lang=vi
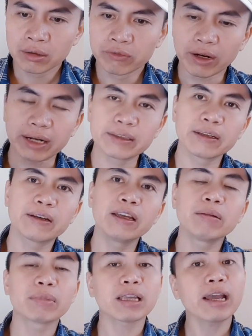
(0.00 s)
vậy thì
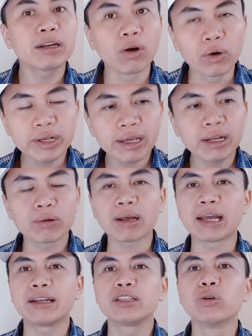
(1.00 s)
khi mà thay đổi cái điều
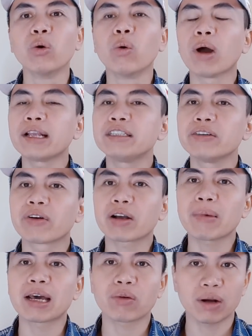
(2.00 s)
này thì dù anh chị và
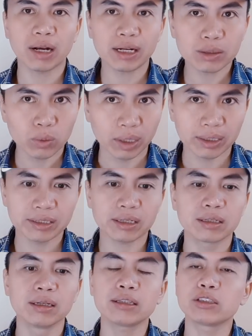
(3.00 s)
các bạn có lách luật đi
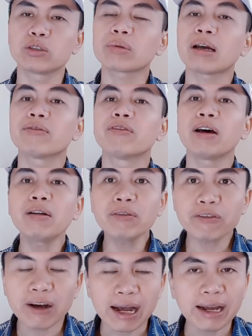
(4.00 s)
chăng nữa thì chúng ta vẫn
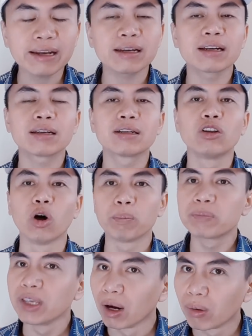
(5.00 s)
phải
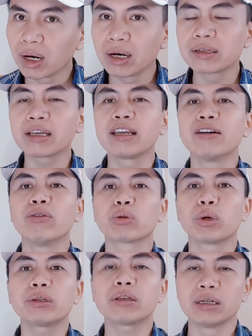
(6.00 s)
nộp nhiều hơn cái nghĩa vụ
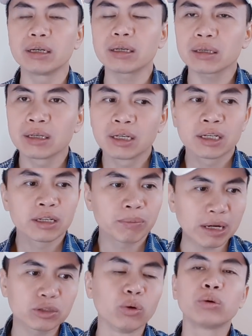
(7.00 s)
thuế cho nhà nước
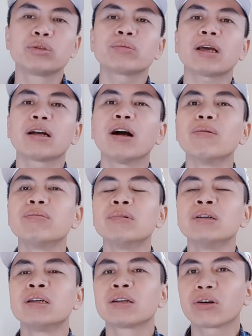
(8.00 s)
mặc dù chúng ta không
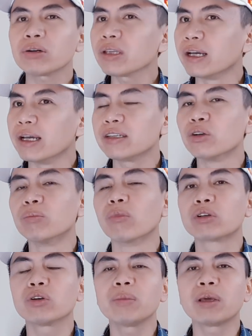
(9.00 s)
có thể dùng
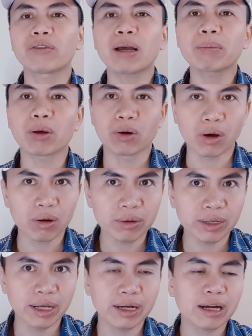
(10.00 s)
một số biện pháp nào đó
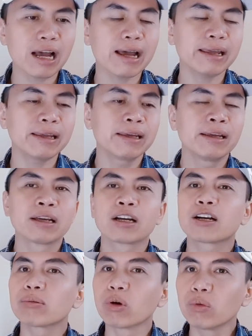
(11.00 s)
để khai
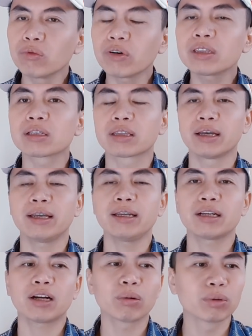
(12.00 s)
không đúng với thực
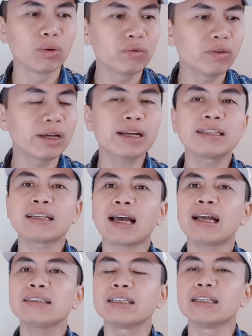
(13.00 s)
tế không đúng với cái
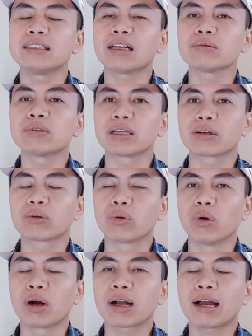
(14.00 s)
giá trị giao dịch
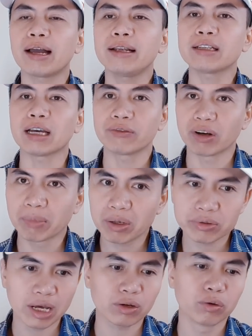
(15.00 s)
của cái sản phẩm bất
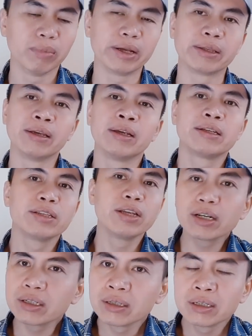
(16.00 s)
động sản của mình
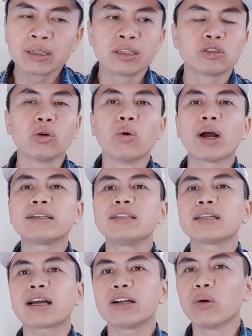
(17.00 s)
nhưng dù anh
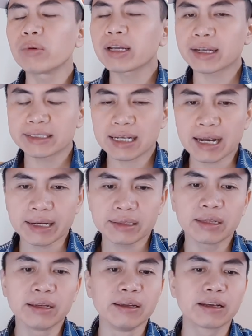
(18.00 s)
chị khai đúng hay khai sai
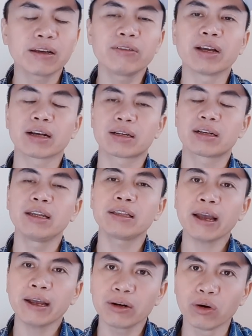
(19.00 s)
thì cái việc khi
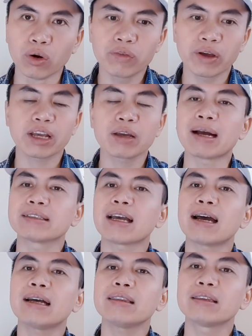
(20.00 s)
thay đổi về cái bảng
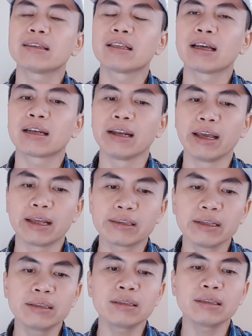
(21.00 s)
giá à, để
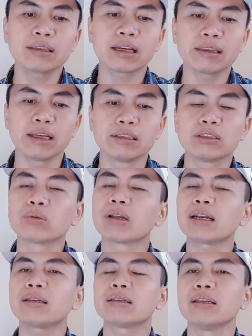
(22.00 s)
tính cái tiền sử dụng
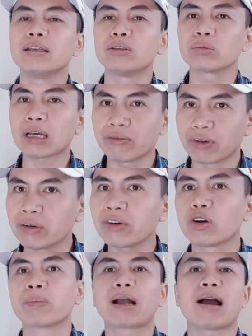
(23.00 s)
đất thì chúng ta vẫn
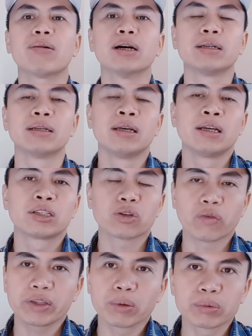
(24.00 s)
phải nộp cao hơn
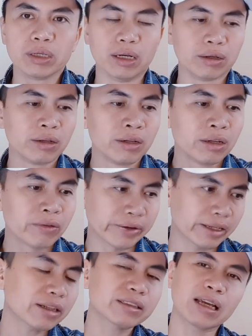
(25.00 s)
so với thông thường và
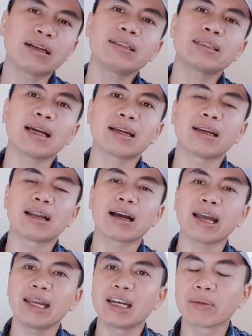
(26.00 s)
chắc chắn rằng là
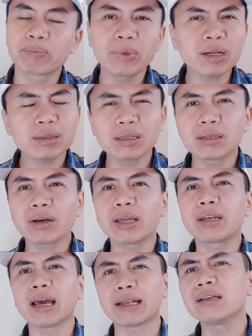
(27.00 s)
ngay lập tức thì nó
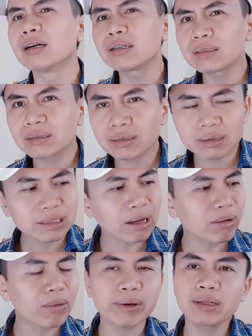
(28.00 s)
ảnh hưởng chứ
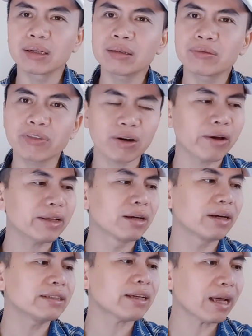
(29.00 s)
sao không ảnh hưởng mà nó ảnh
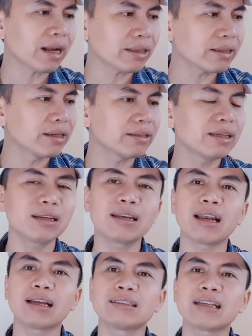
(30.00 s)
hưởng đến giá đất thì đương nhiên
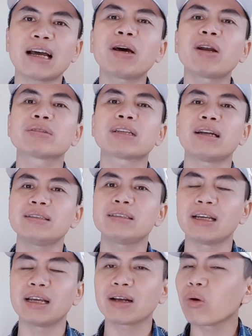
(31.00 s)
là giá bất động sản
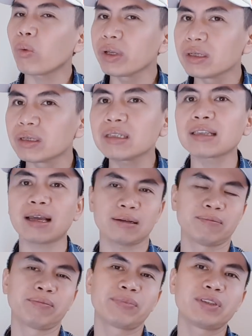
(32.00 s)
sẽ có khuynh hướng gia tăng
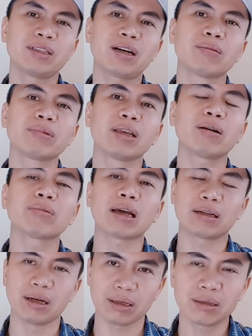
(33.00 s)
chứ không thể không
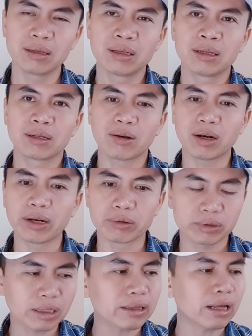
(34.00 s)
tăng được đó là điều
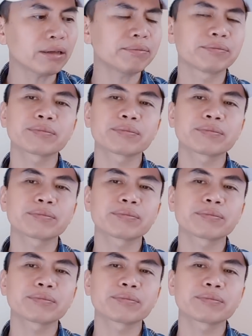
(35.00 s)
chắc chắn